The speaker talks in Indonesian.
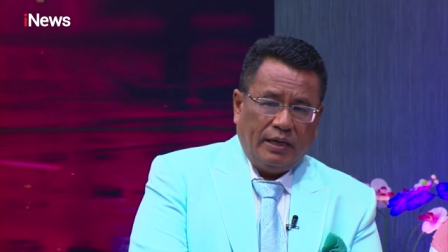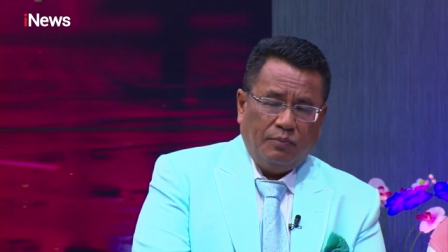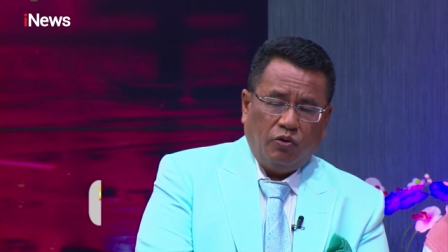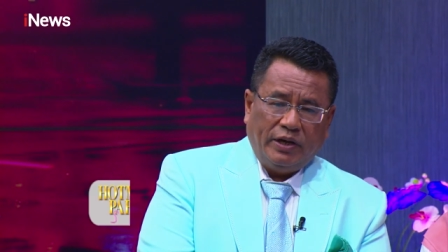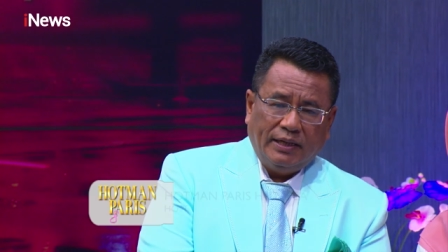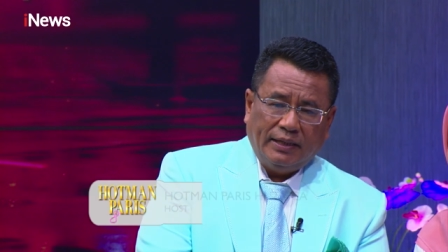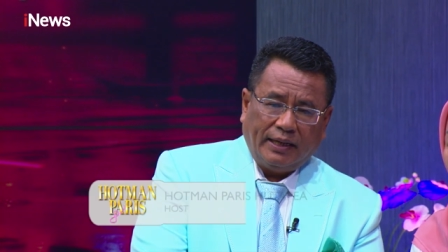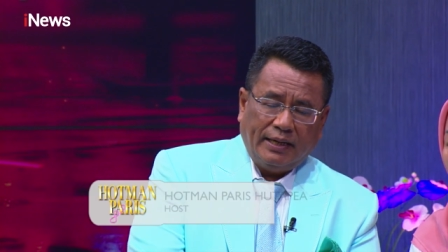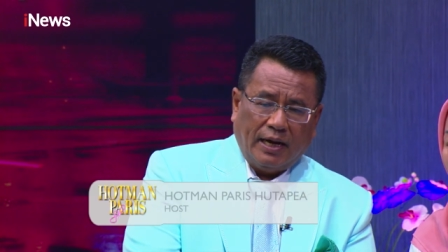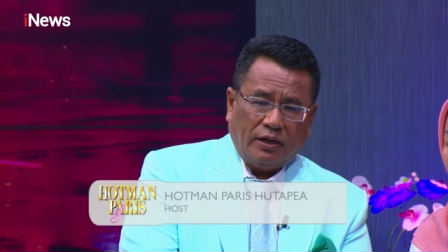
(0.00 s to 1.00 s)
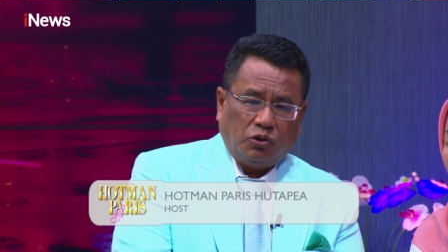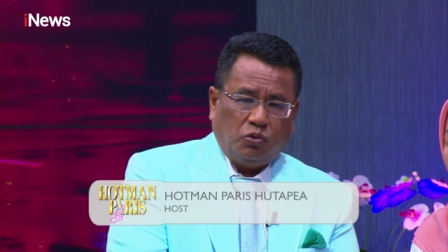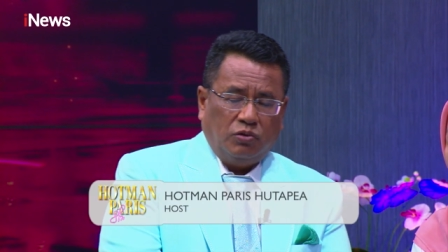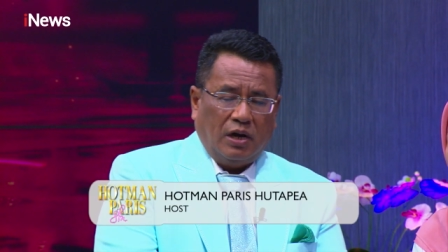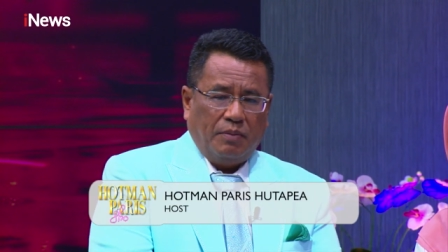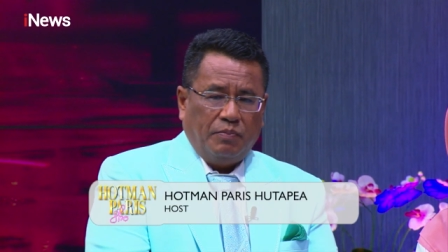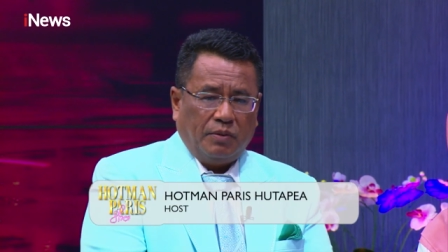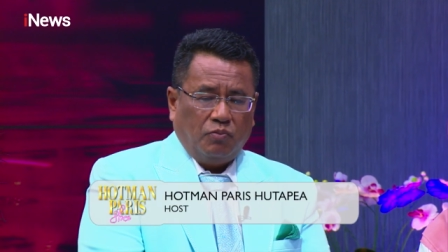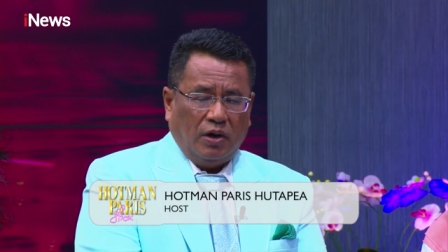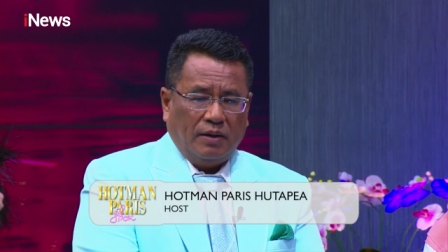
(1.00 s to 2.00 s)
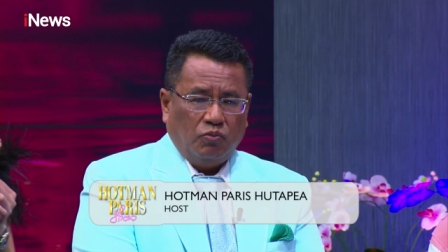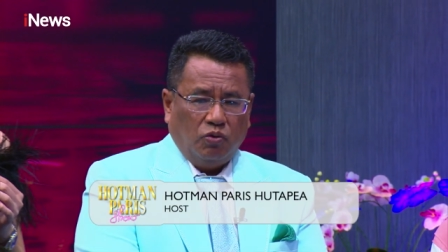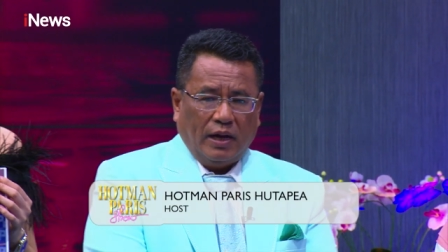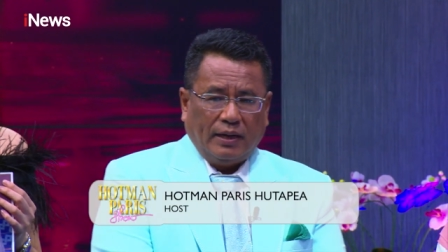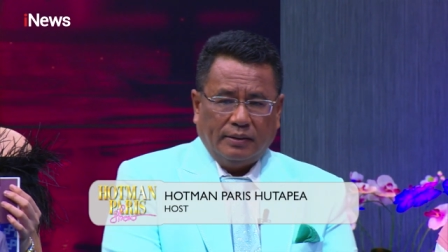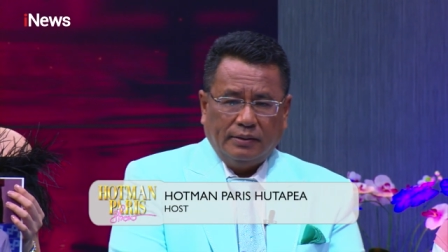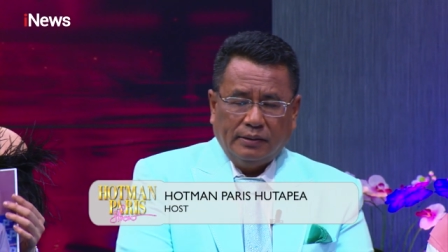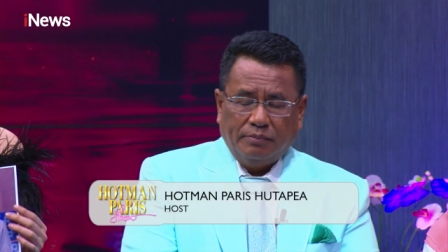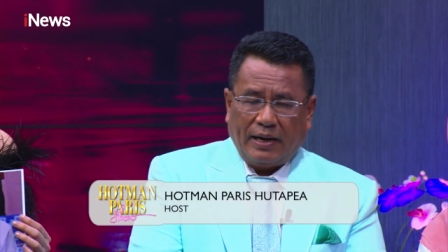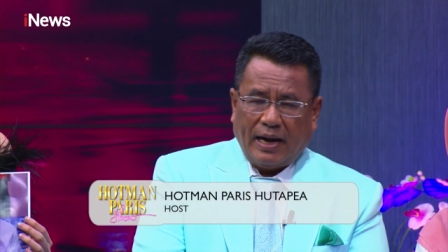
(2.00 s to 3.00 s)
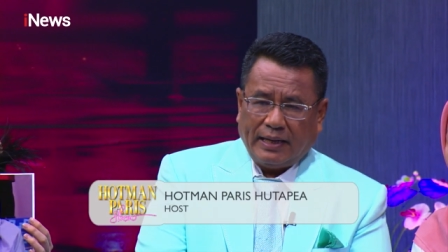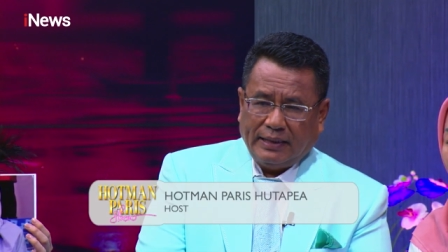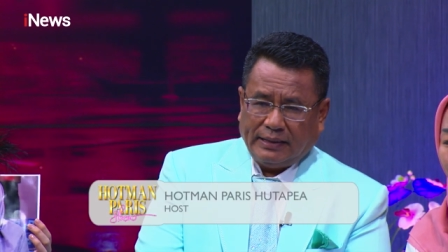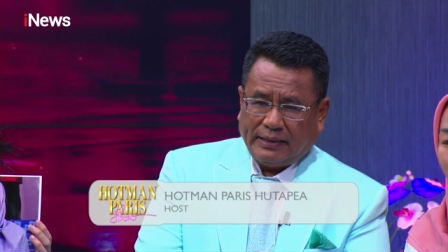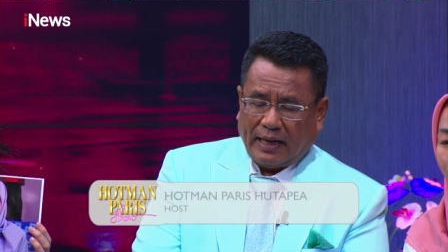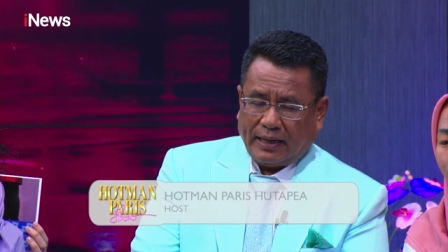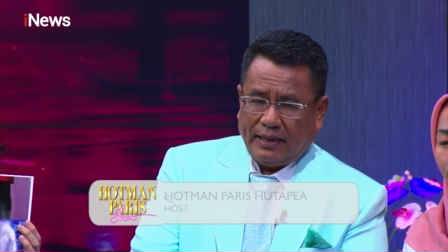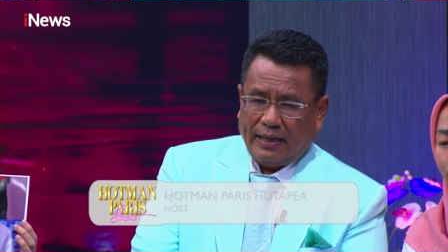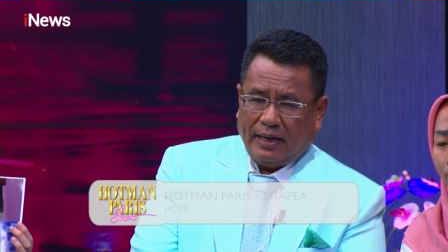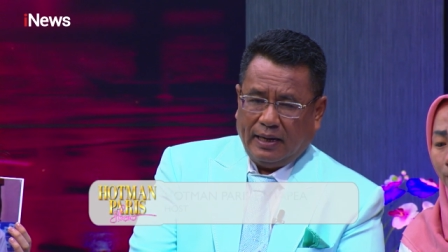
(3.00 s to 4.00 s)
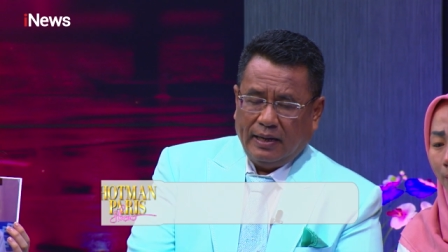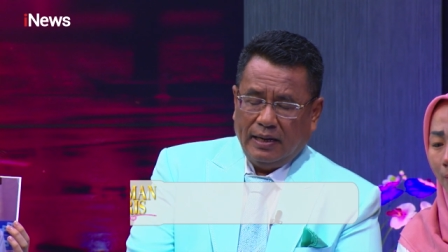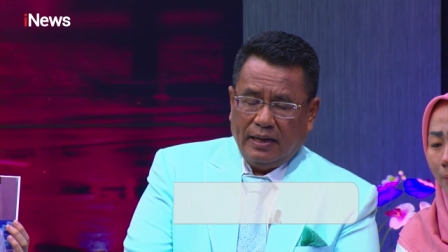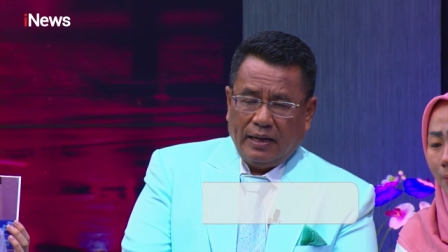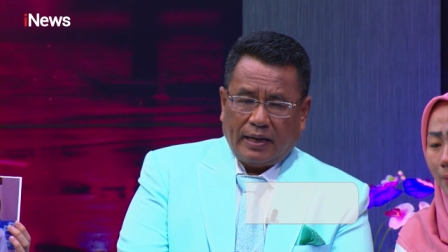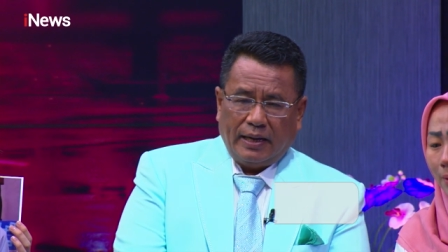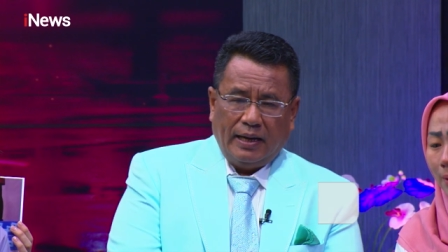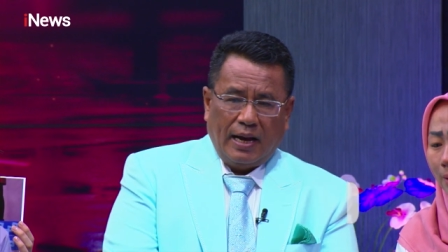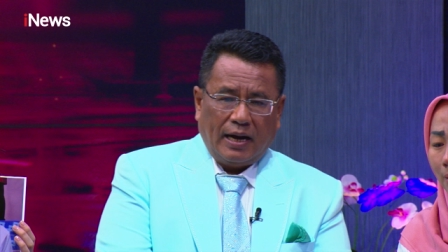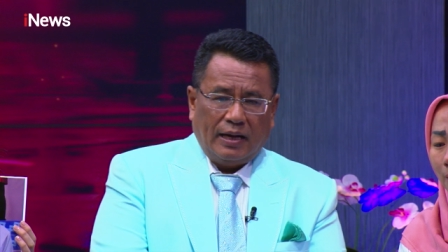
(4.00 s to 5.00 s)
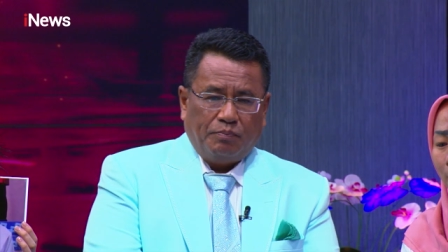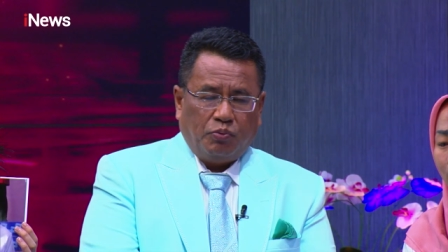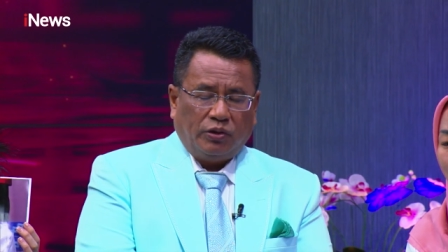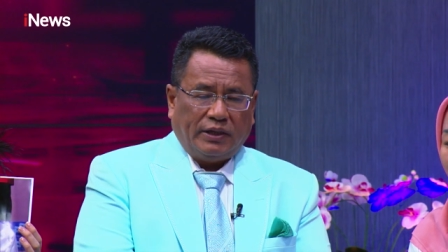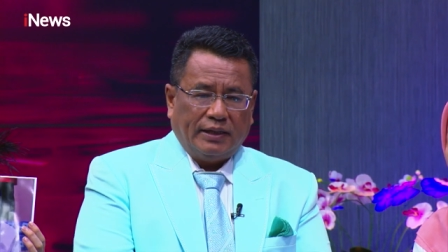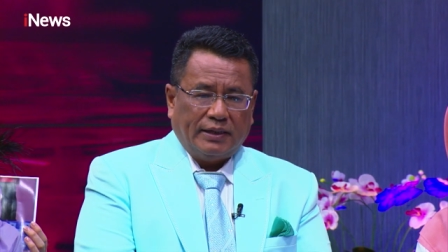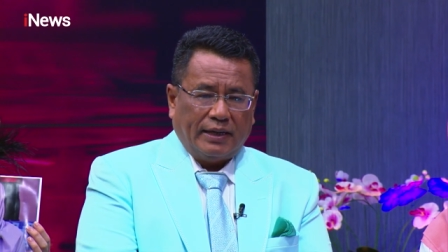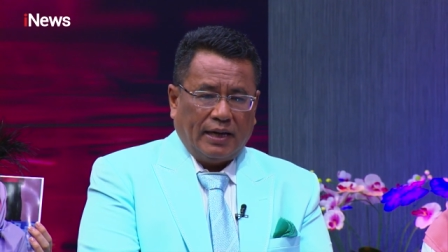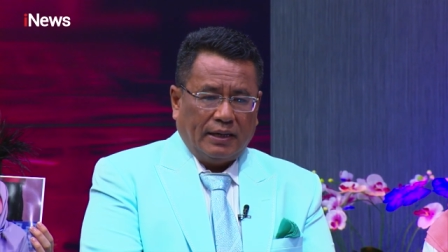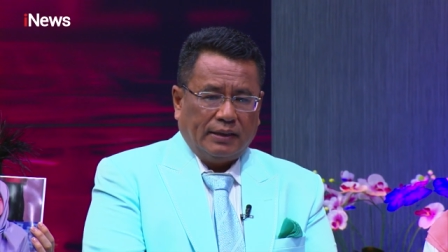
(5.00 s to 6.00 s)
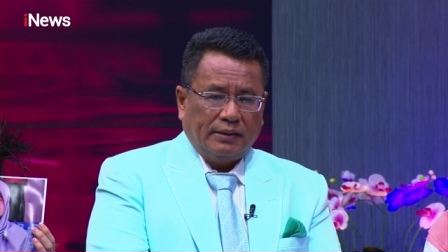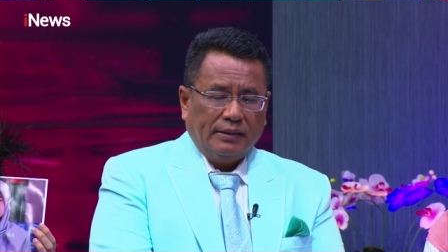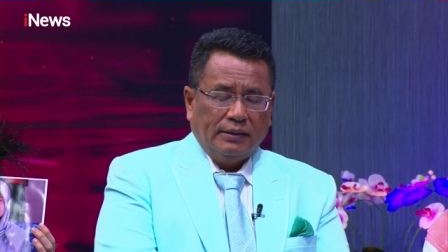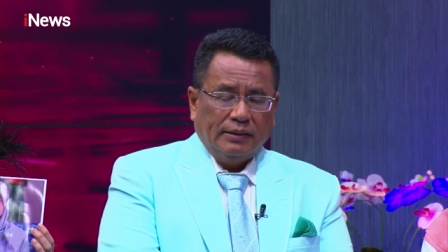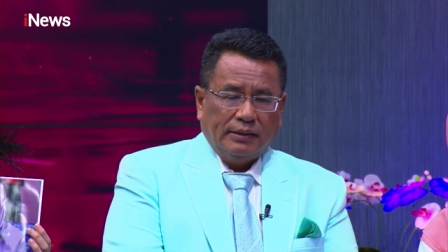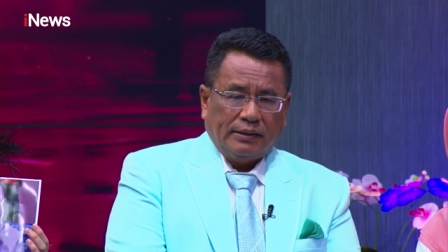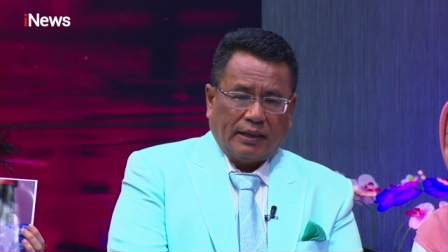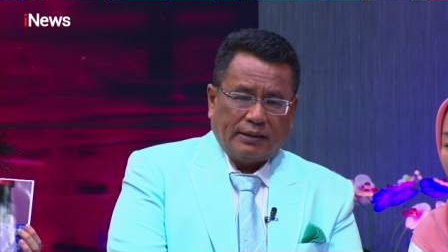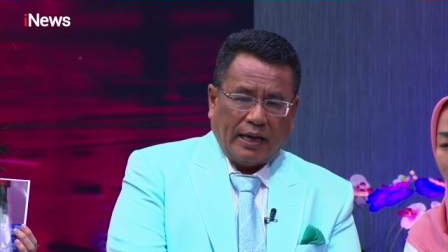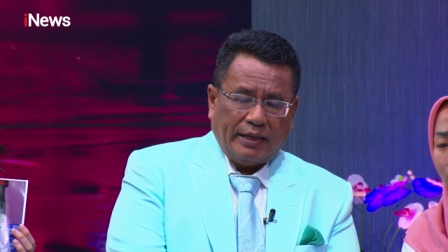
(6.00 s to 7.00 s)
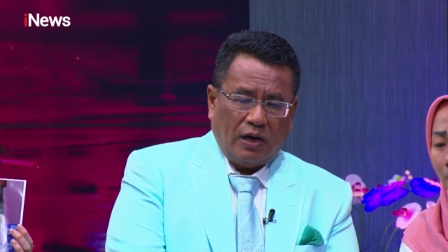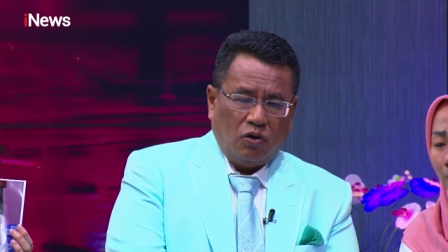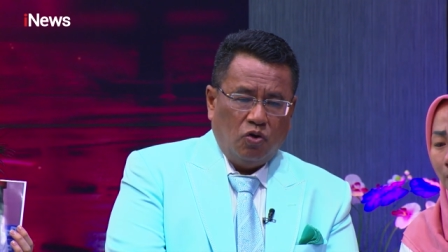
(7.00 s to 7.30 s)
Ibu Indri yang sudah berbulan-bulan menangis karena kehilangan putrinya yang tersayang